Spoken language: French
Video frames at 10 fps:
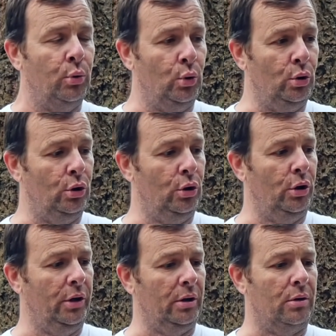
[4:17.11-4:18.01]
c'est une
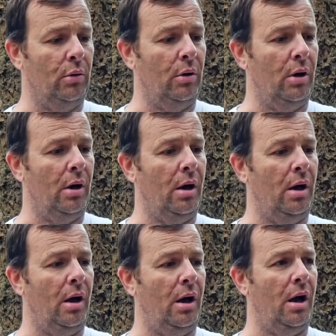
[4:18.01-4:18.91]
sorte de chant pour moi
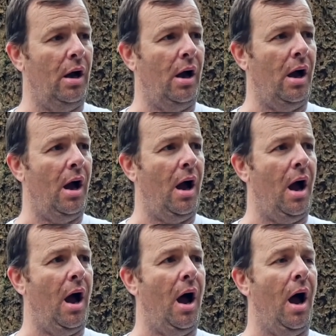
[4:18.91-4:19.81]
tribal, qui est
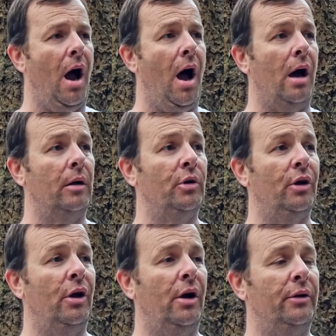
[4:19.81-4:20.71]
éduqué,
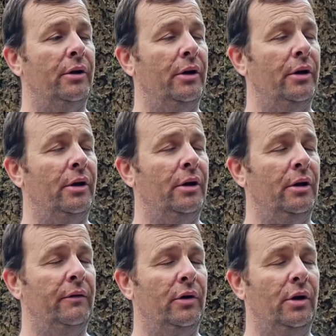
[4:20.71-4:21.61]
qui est polissé
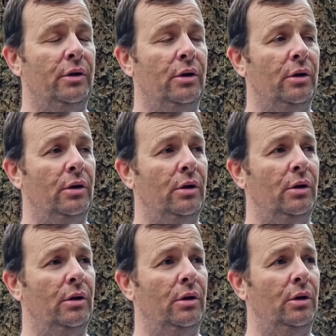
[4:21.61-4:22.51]
par la société,
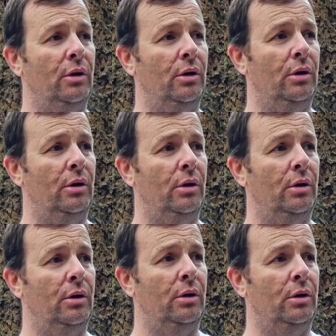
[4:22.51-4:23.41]
par les,
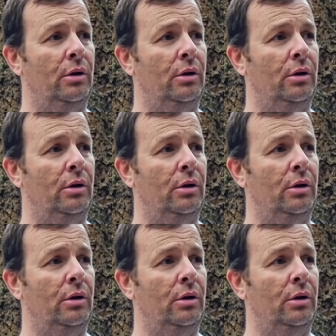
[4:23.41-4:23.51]
au